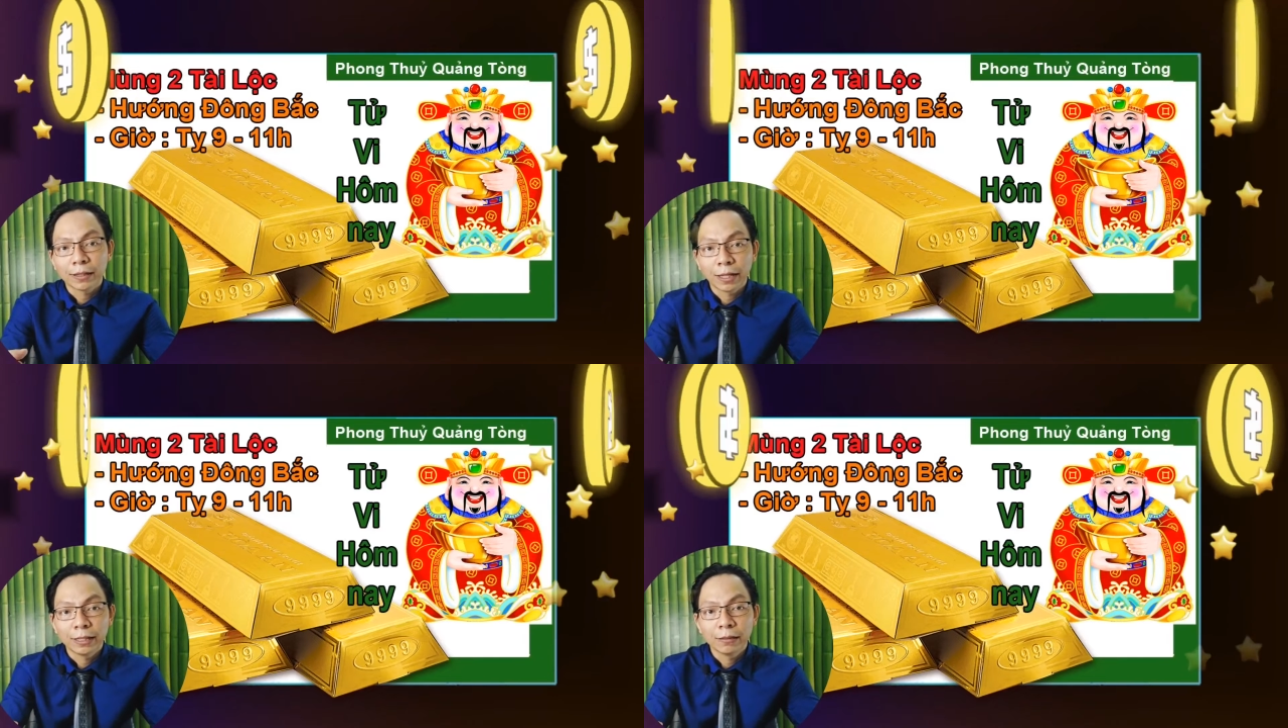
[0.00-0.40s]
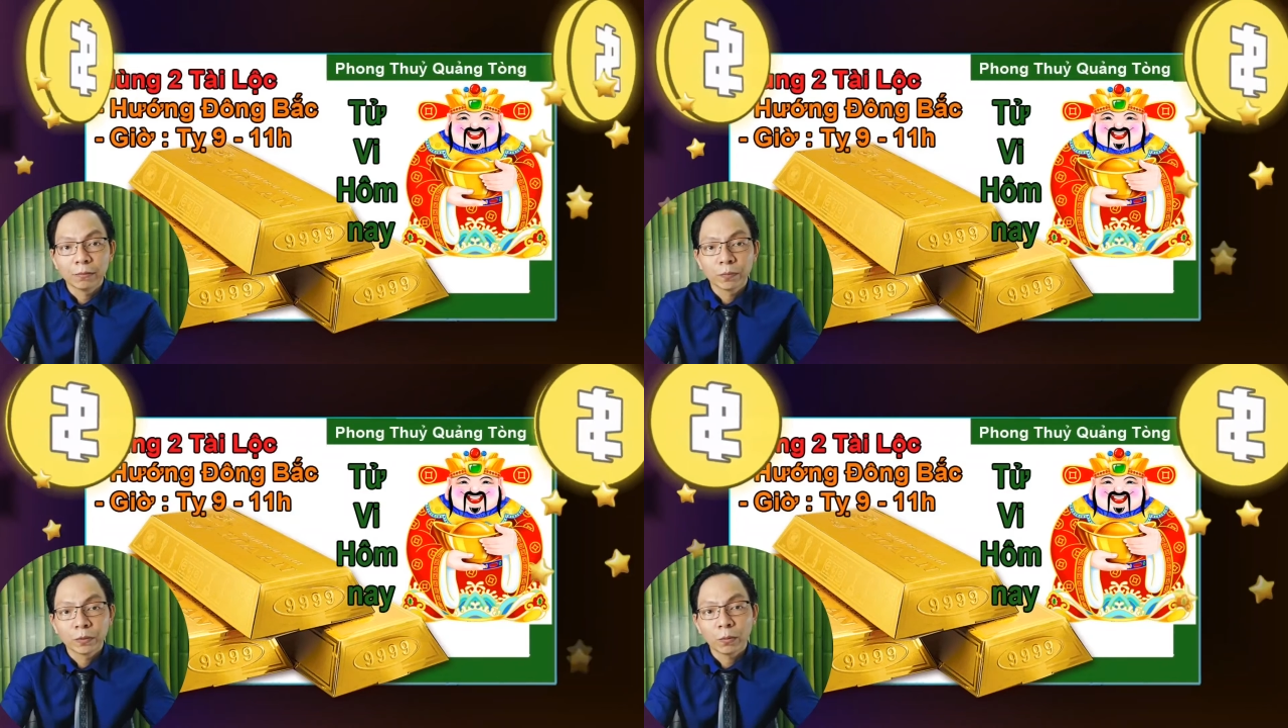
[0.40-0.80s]
Tỵ,
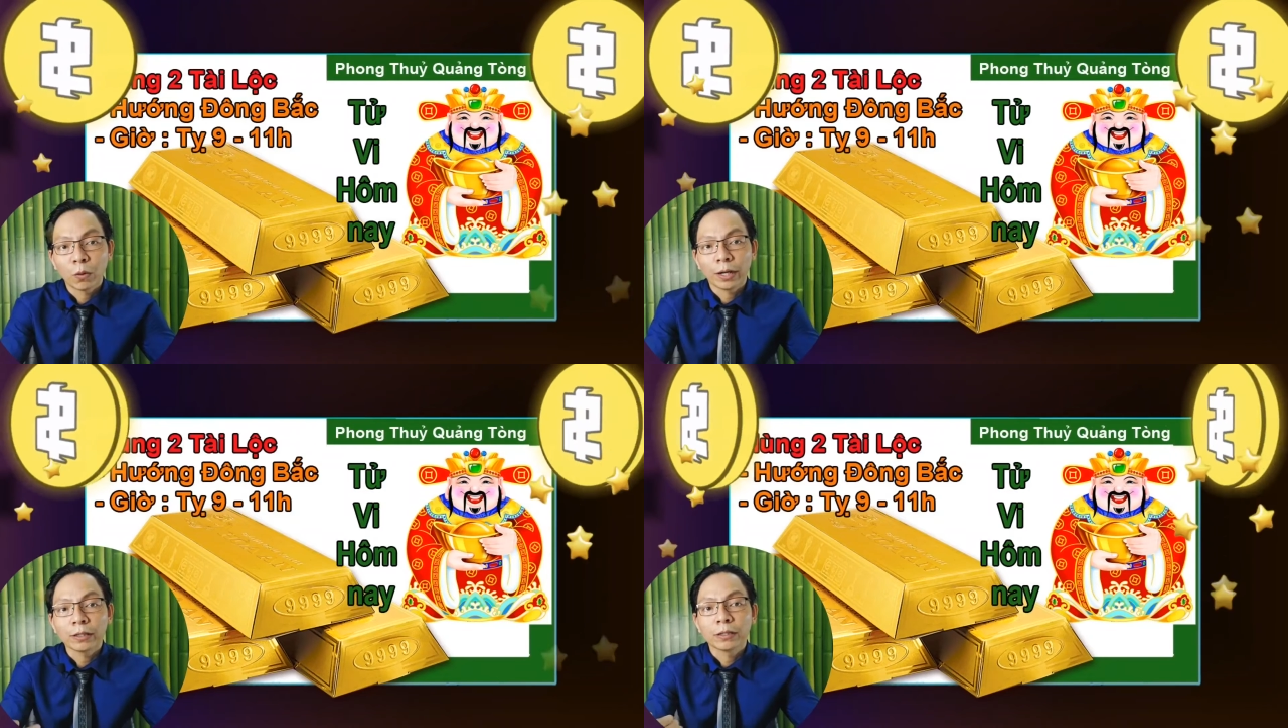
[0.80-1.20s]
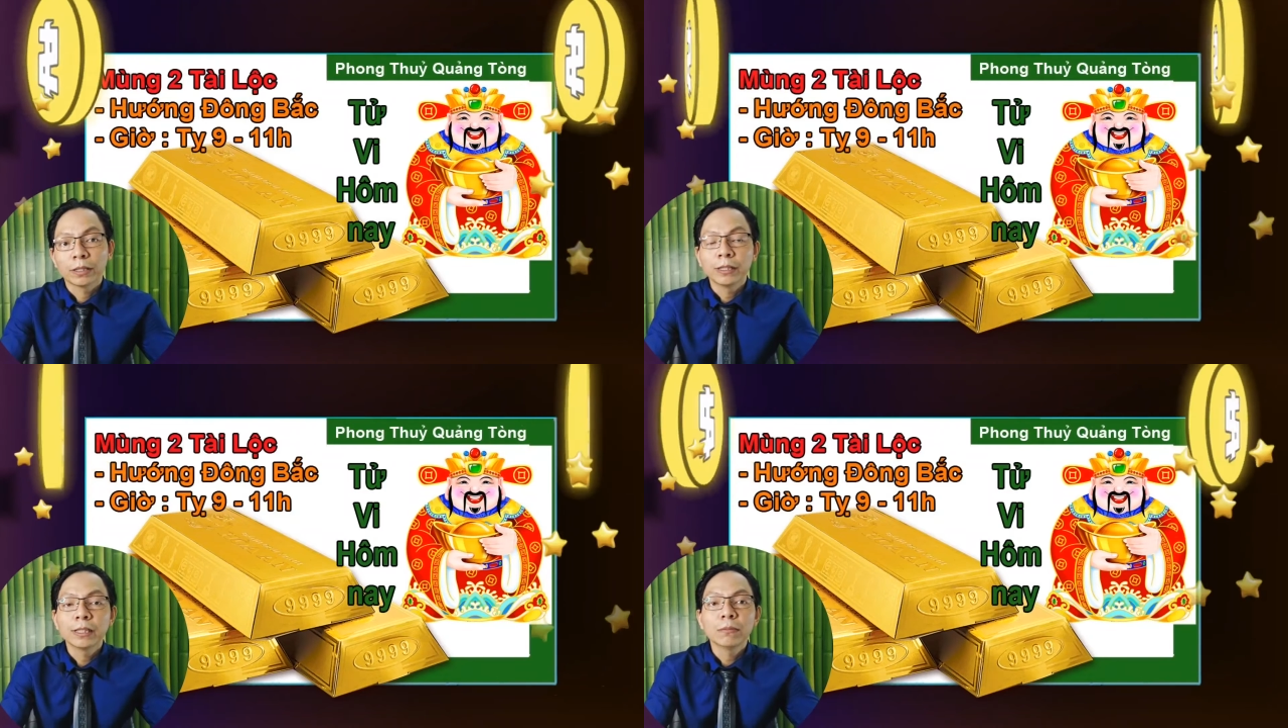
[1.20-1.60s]
trong khoảng từ
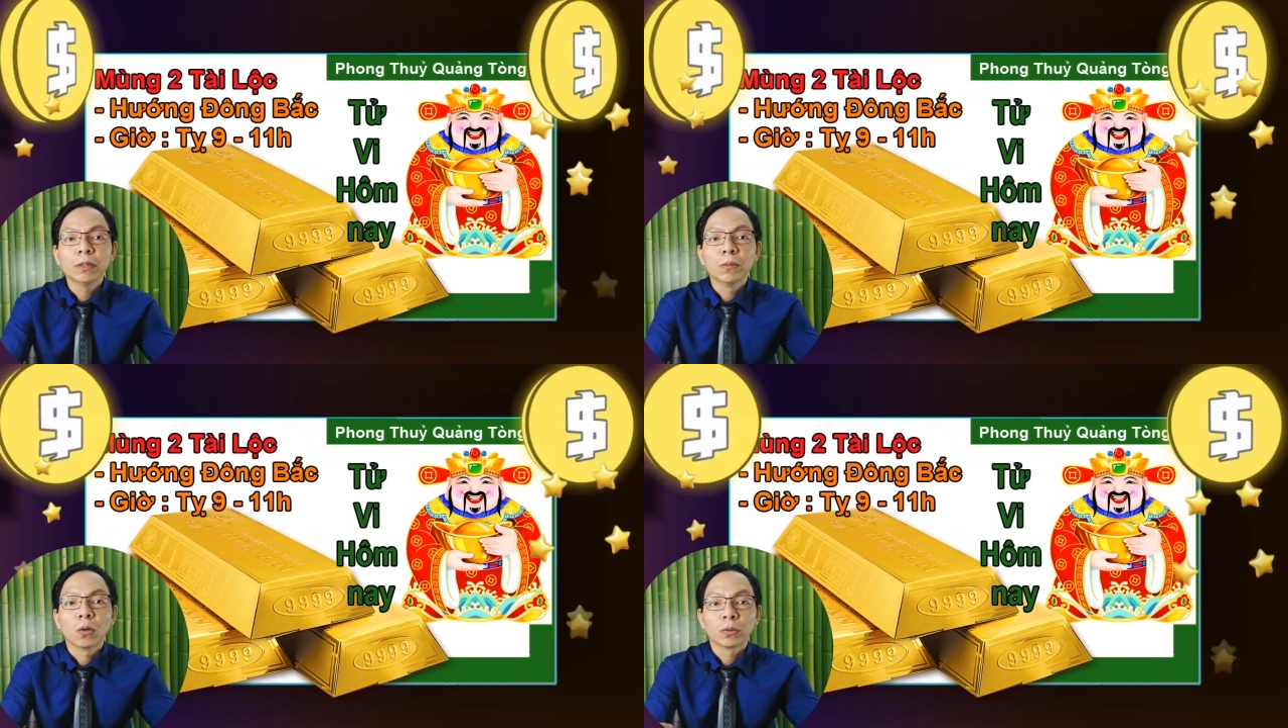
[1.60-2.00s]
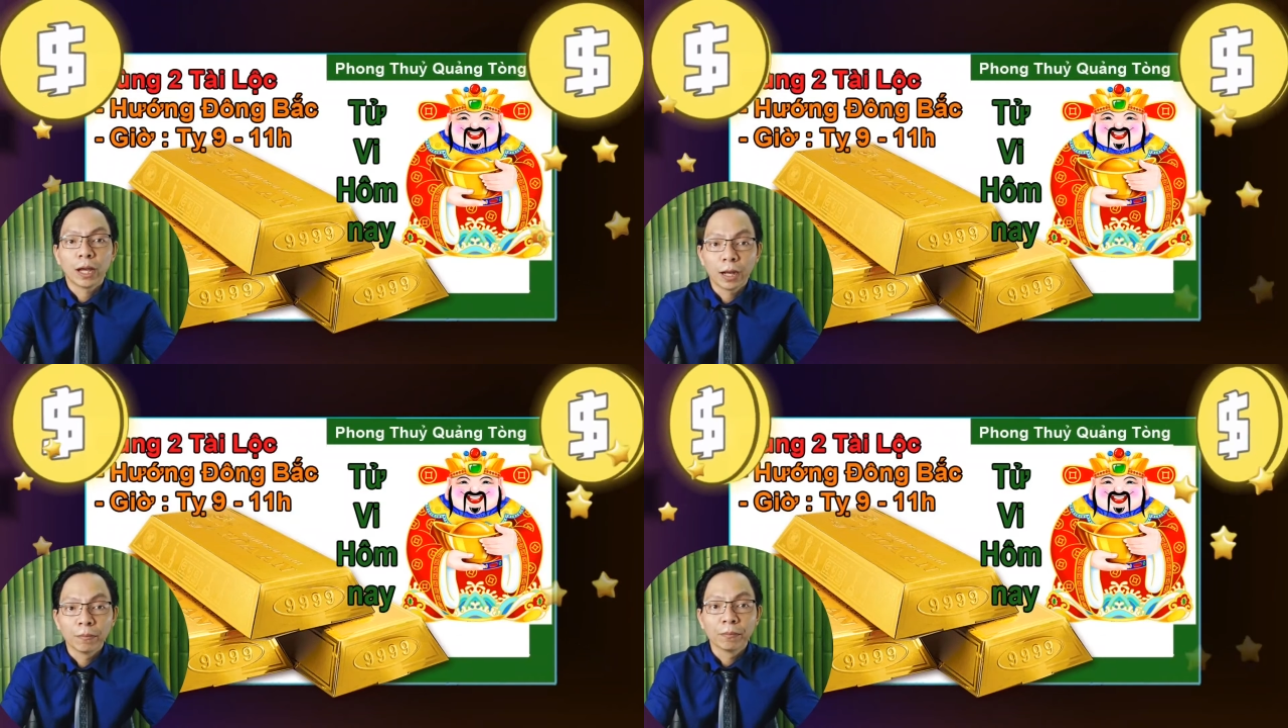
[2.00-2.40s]
chín tới mười một giờ.